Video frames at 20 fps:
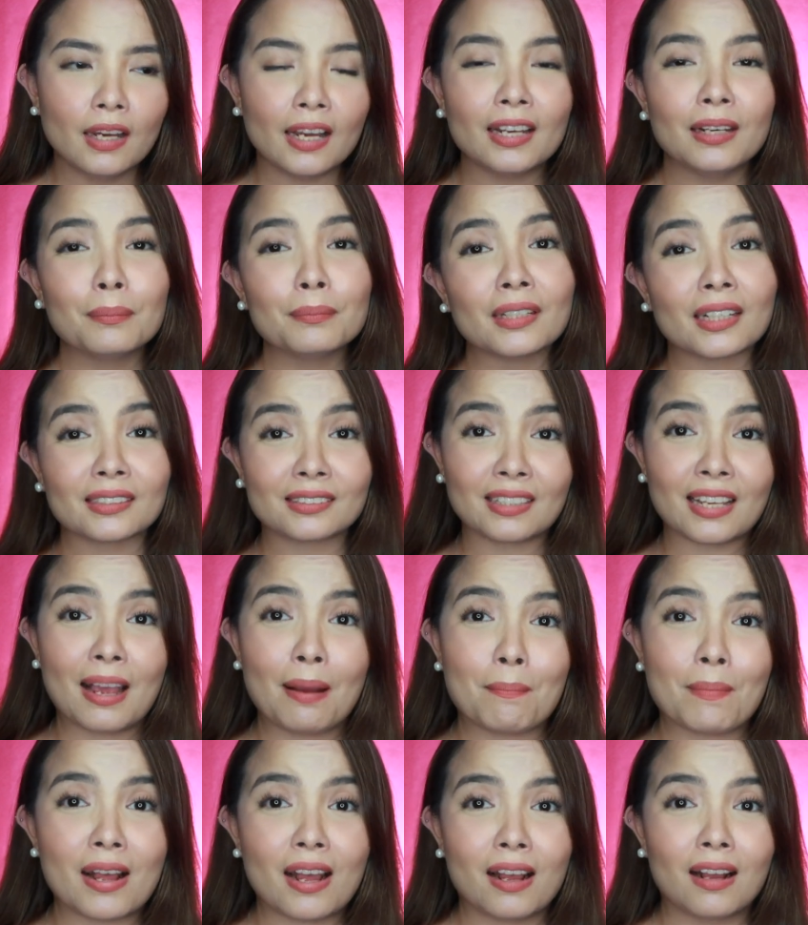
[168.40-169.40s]
alam na
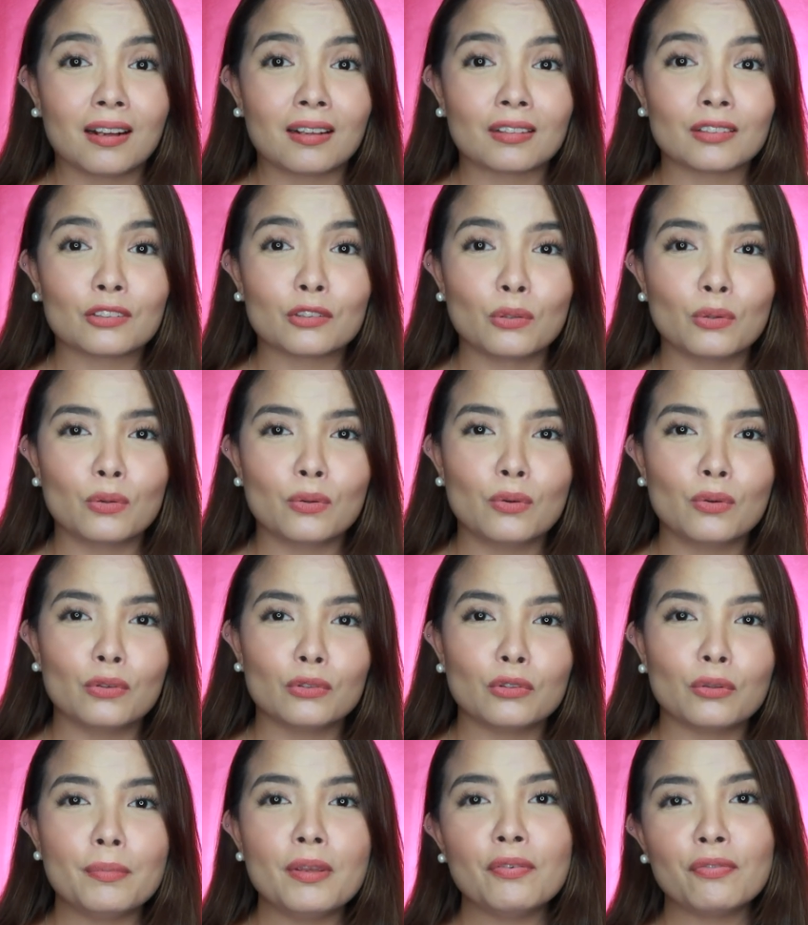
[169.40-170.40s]
kasama.
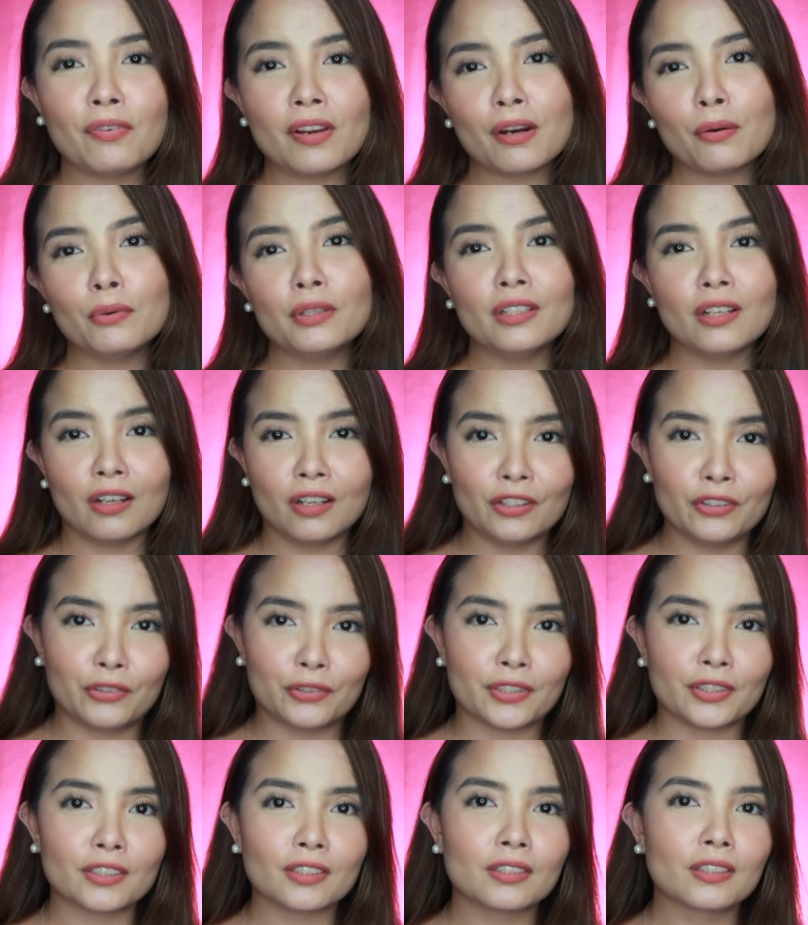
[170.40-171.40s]
So, to be fair with the
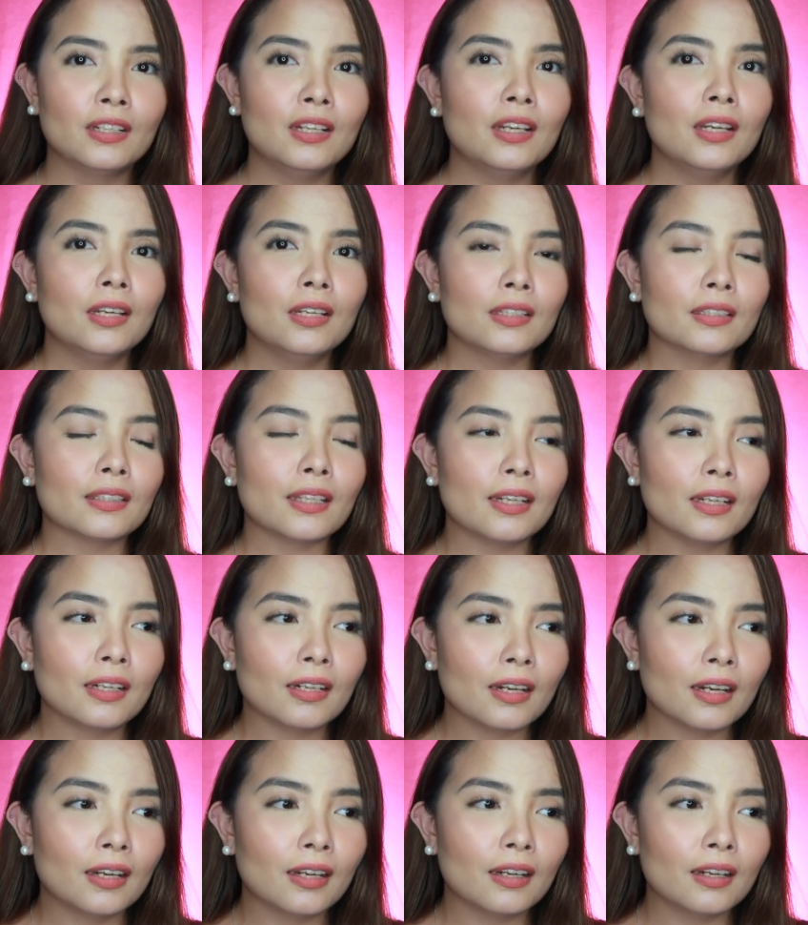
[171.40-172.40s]
others,
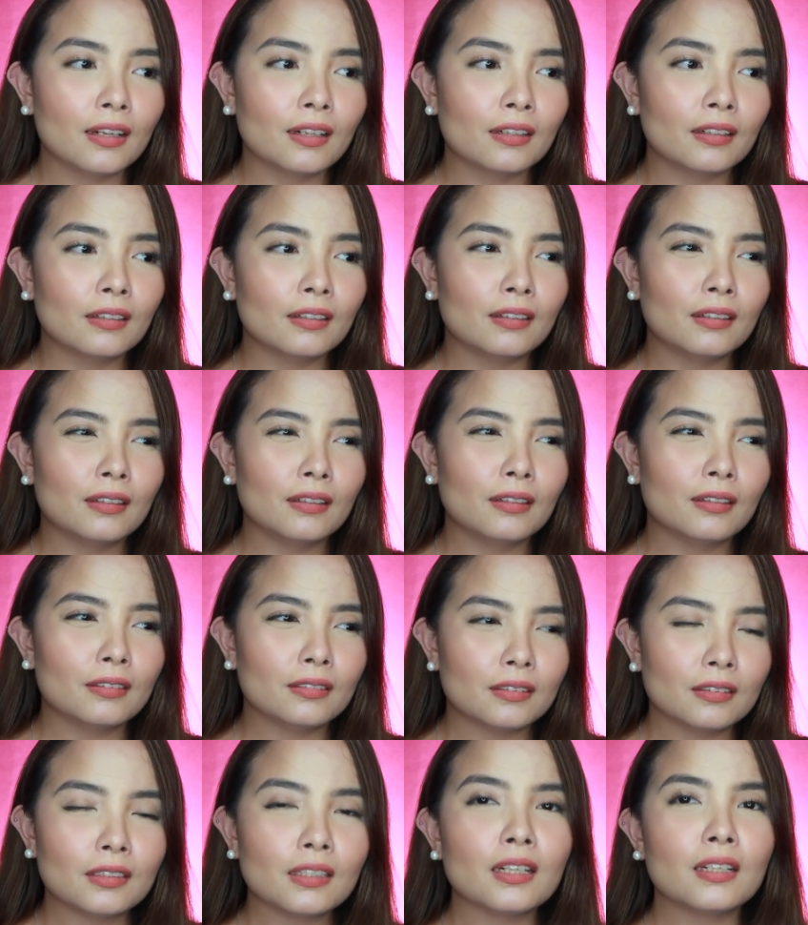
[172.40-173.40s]
talagang
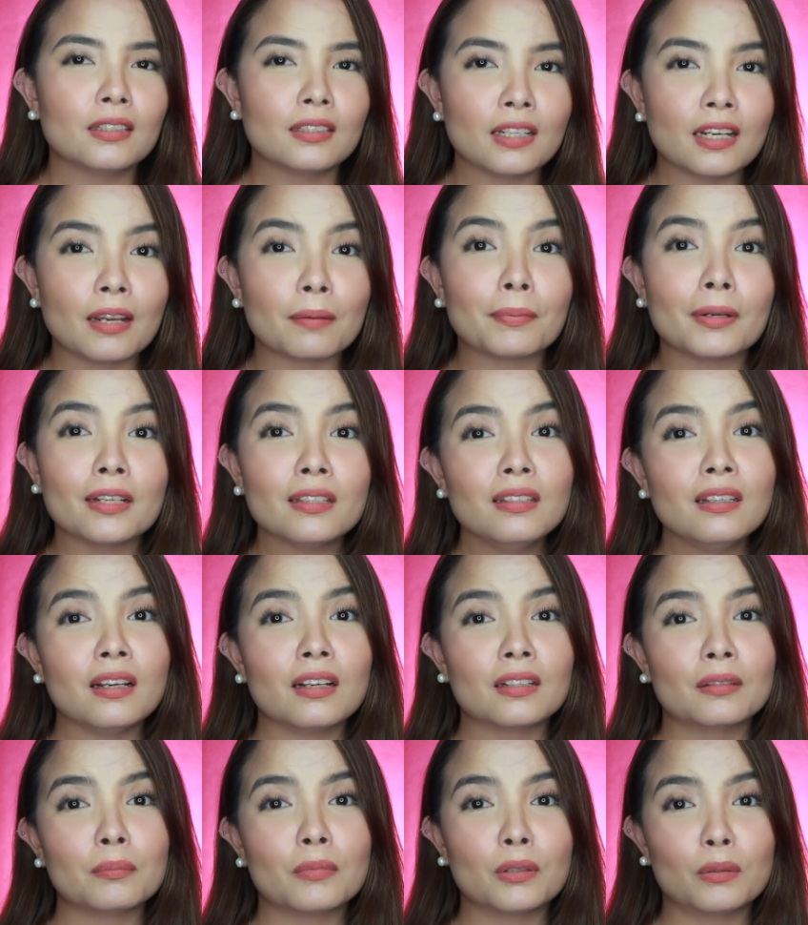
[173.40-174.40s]
strict sila para hindi
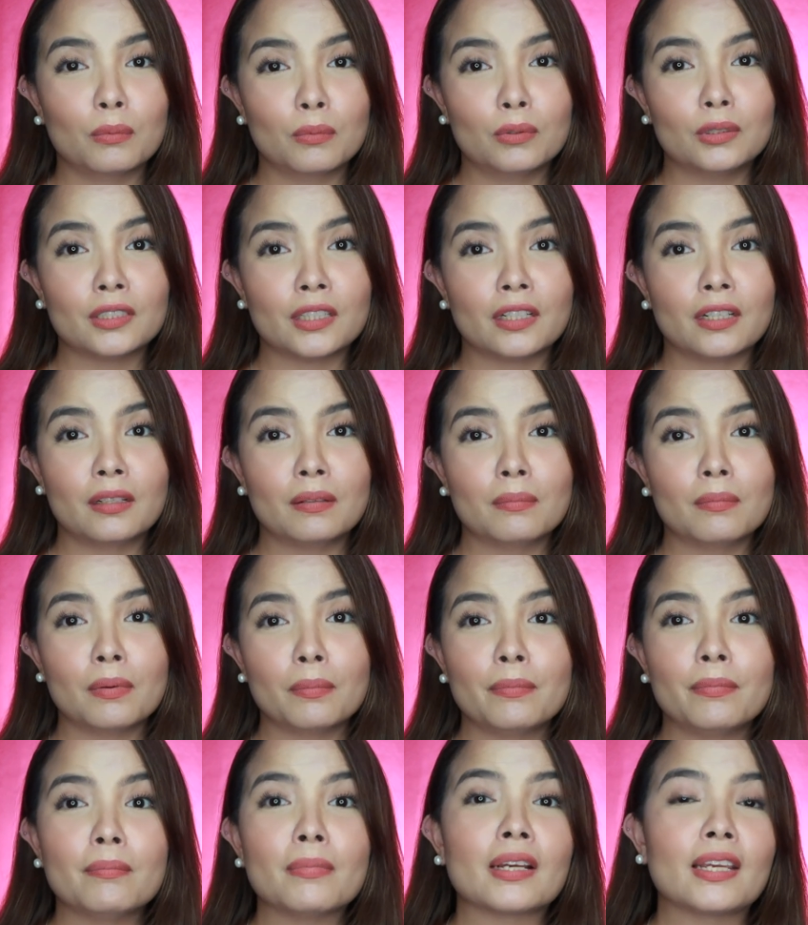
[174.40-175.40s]
agad maubusan and
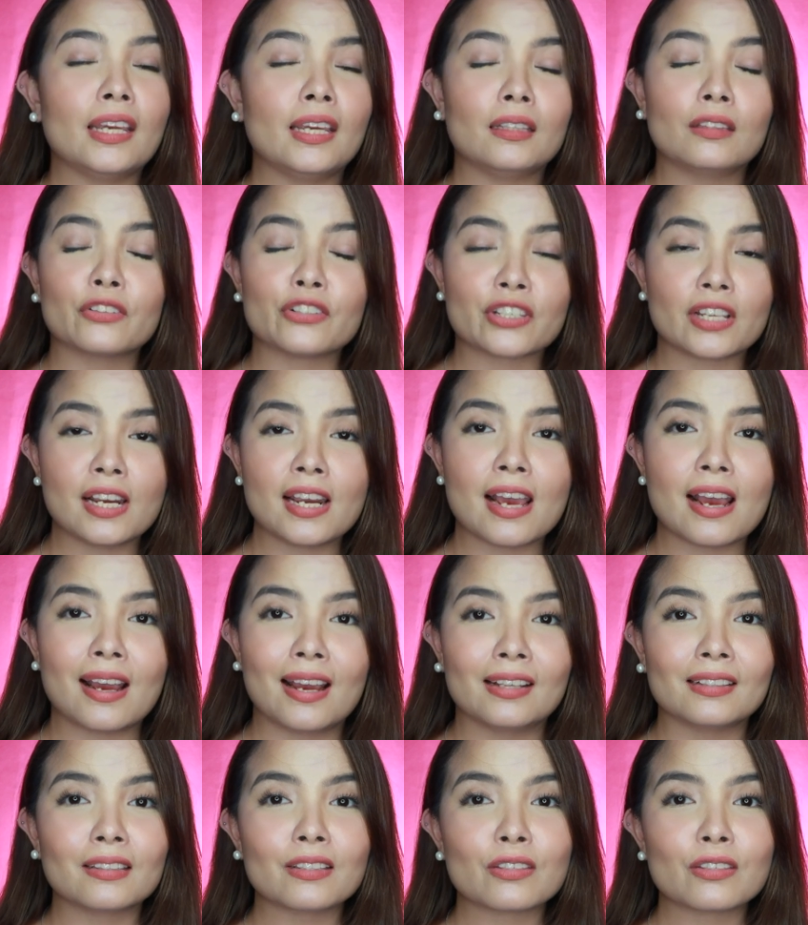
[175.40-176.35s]
mag-cater sa lahat.